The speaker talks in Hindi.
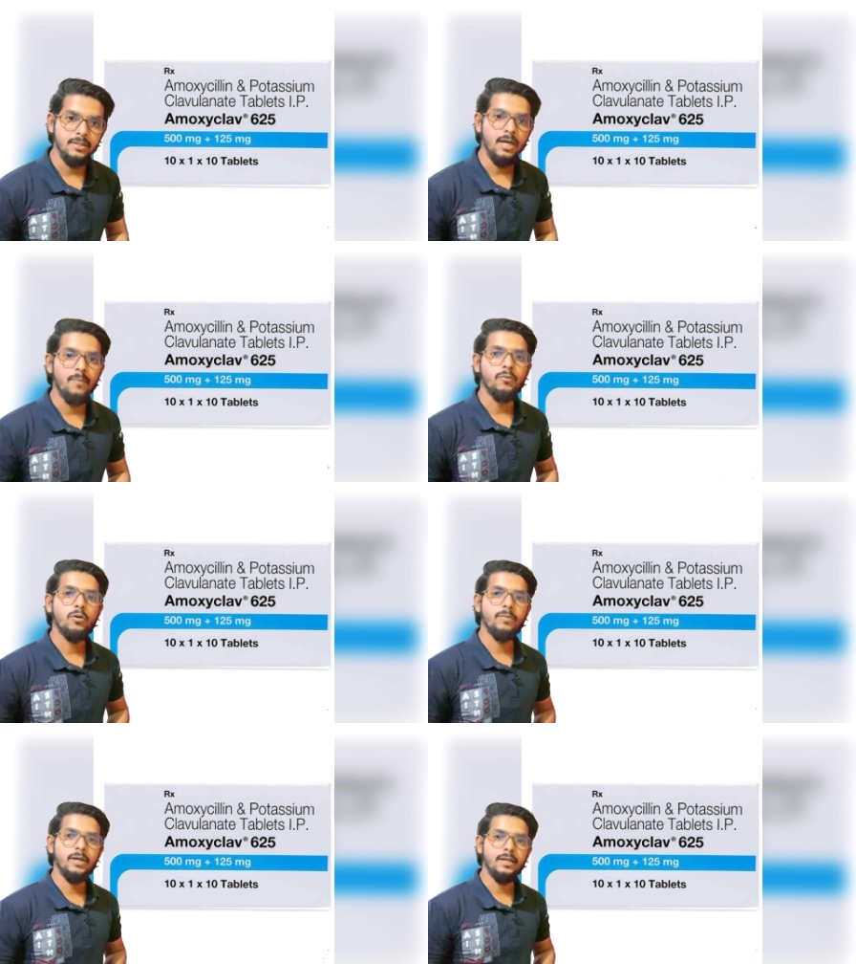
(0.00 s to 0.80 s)
से
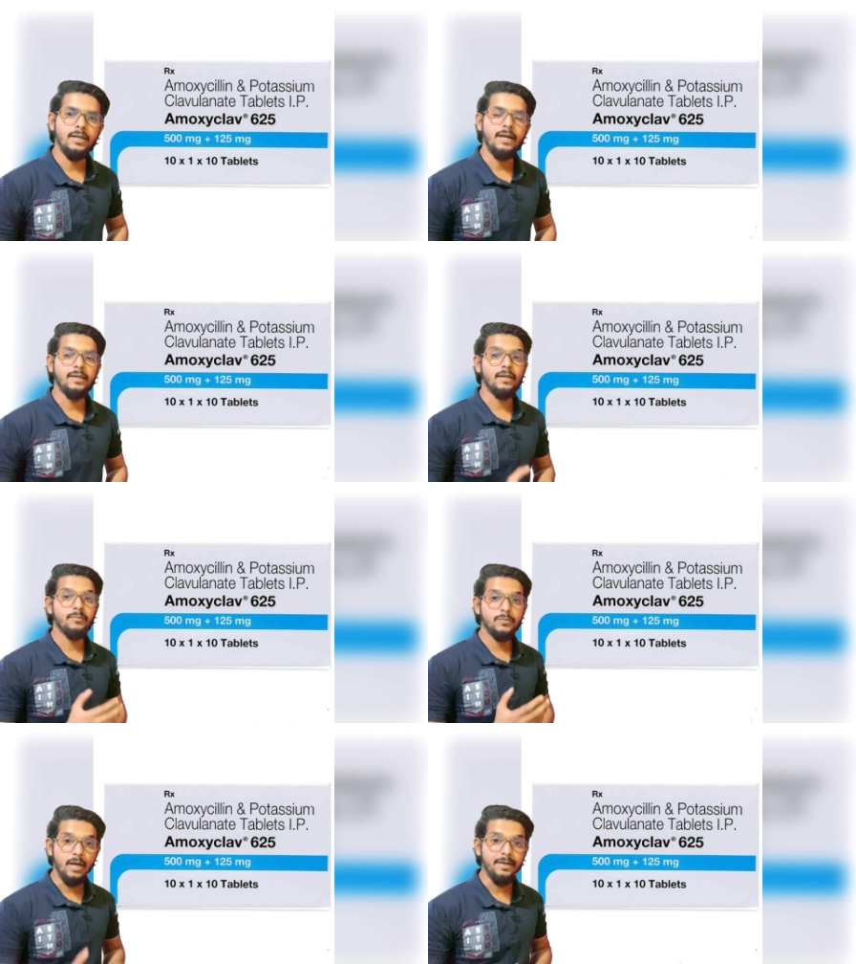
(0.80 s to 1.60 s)
आपको ब्लडी डायरिया
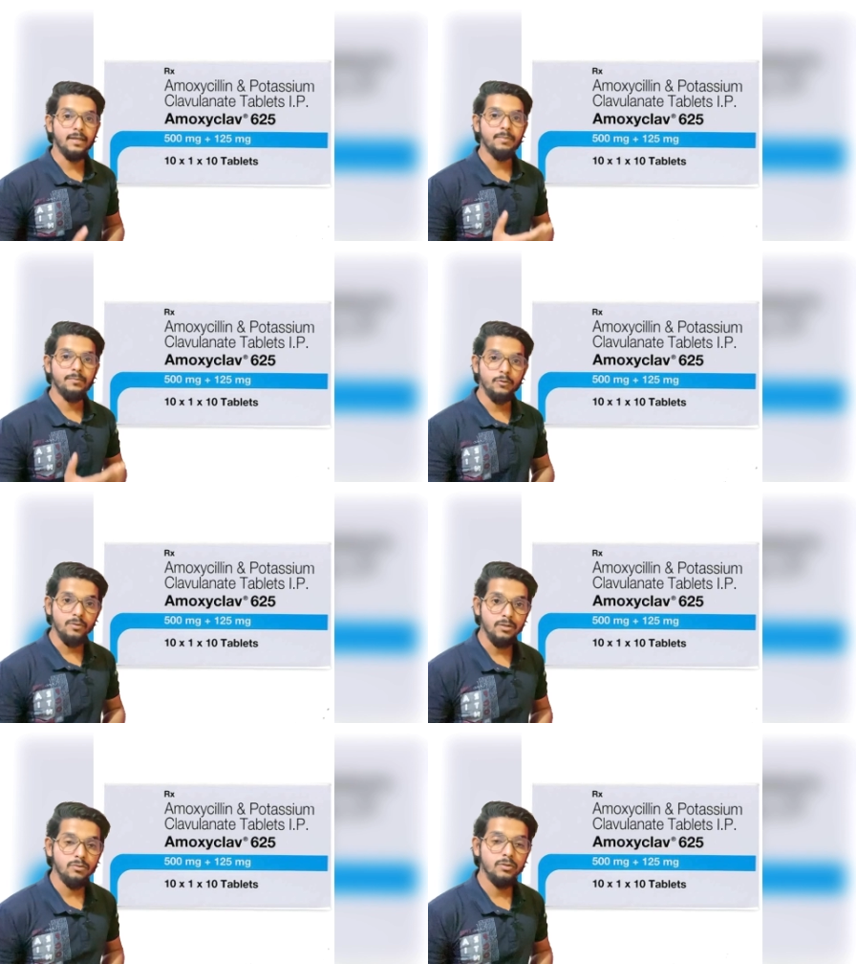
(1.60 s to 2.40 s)
या डायरिया में
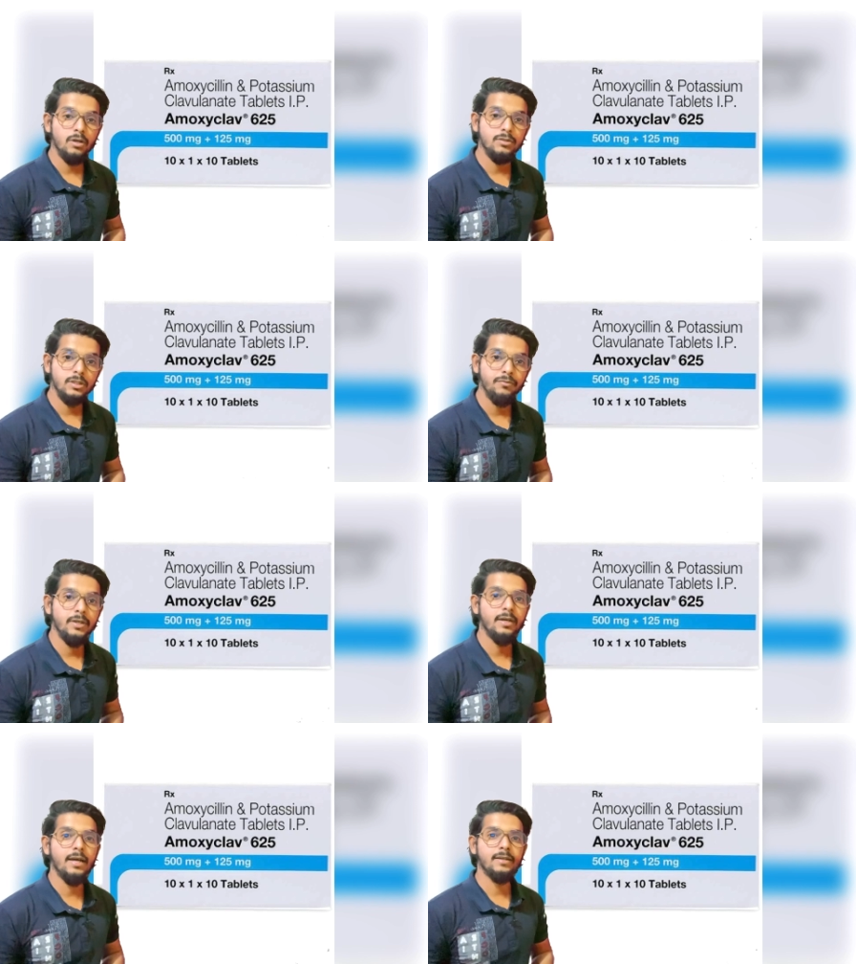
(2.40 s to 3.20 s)
म्यूकस होता है और
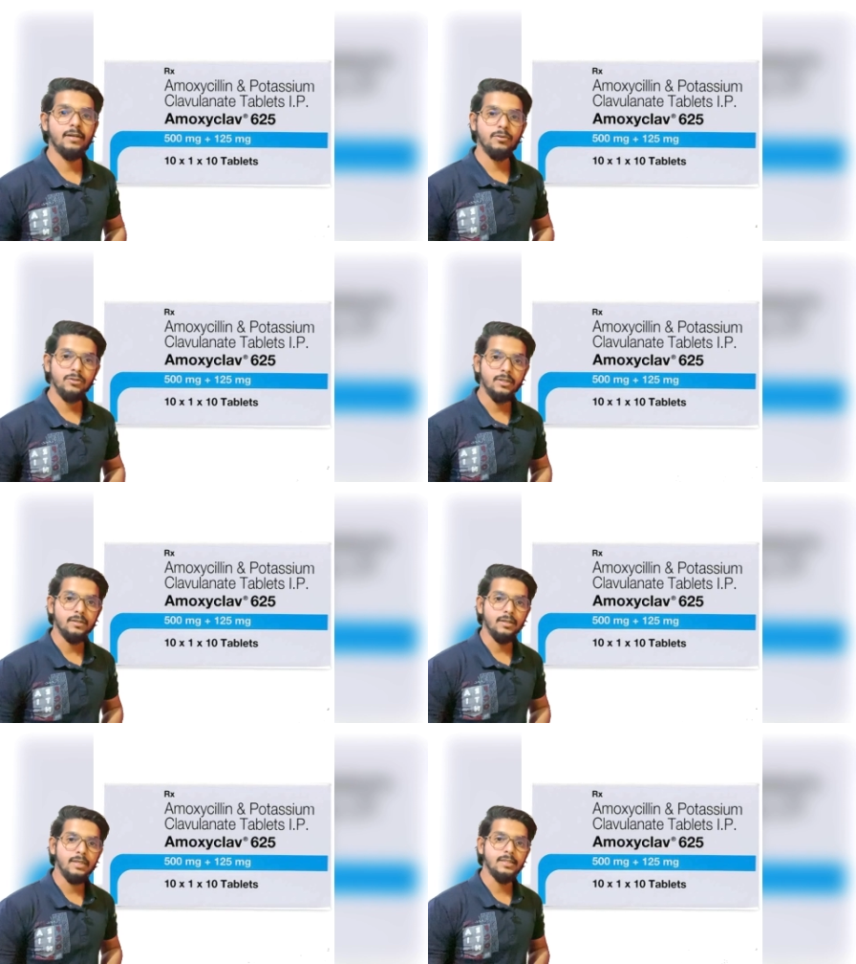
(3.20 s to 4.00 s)
सीवियर डायरिया हो
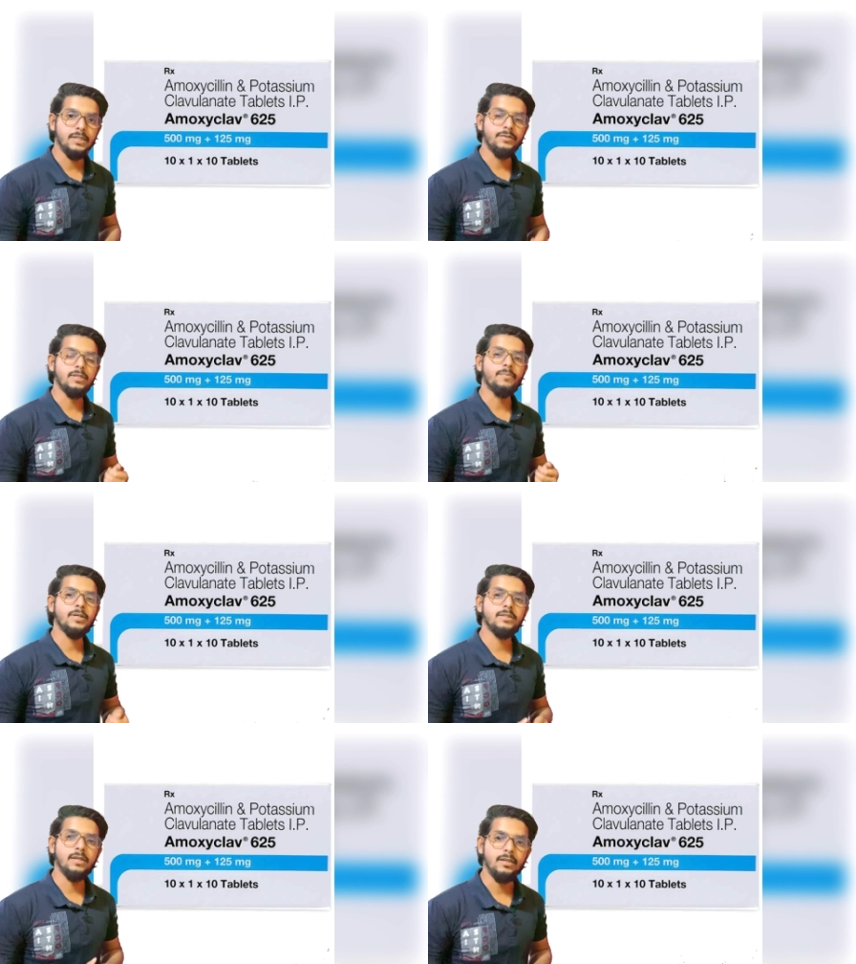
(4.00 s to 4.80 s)
जाता है जिसकी वजह से
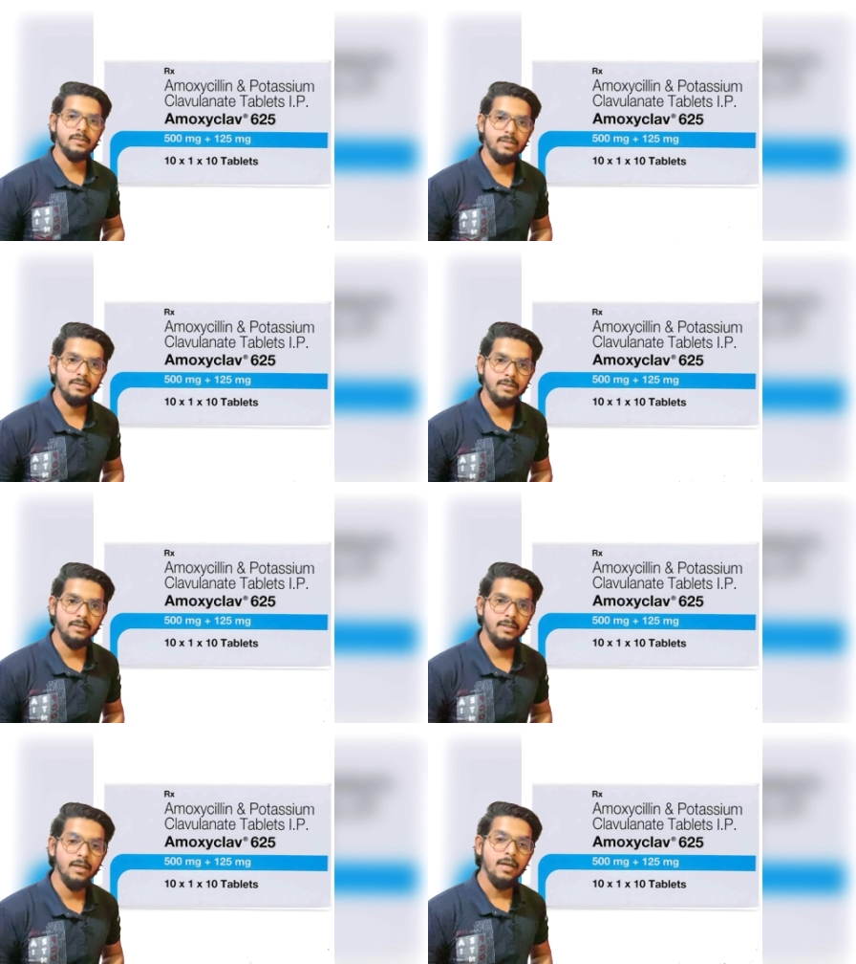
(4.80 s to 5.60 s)
आपकी जान जा
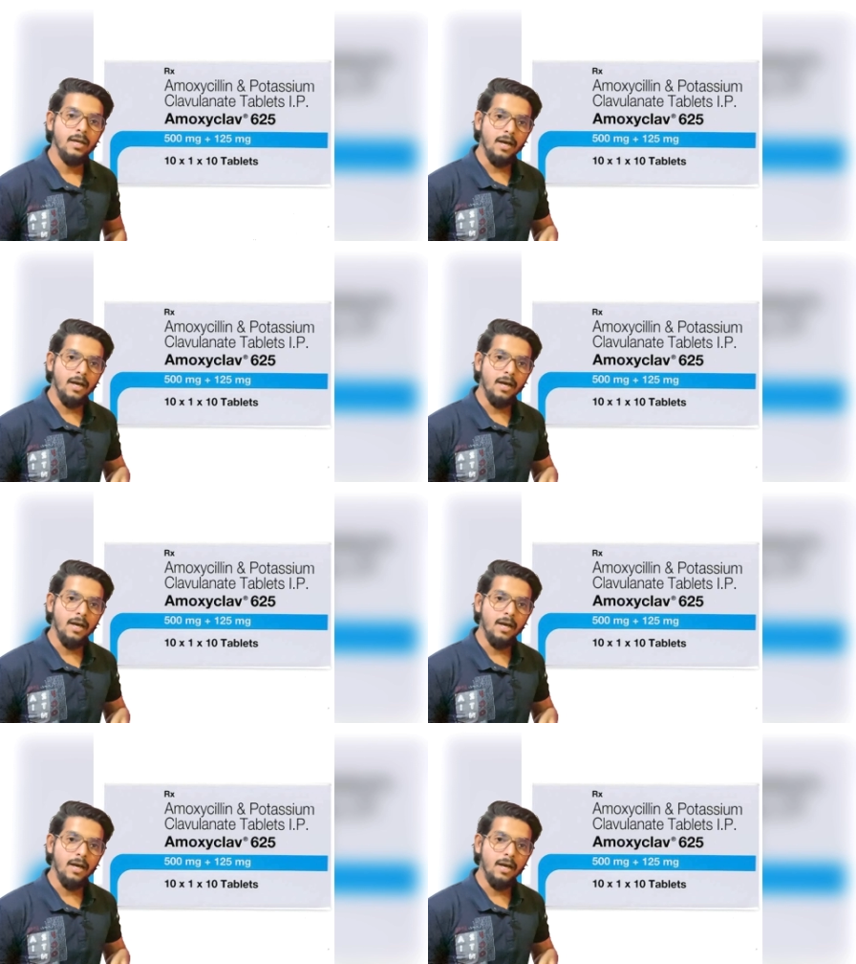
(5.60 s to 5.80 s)
सकती है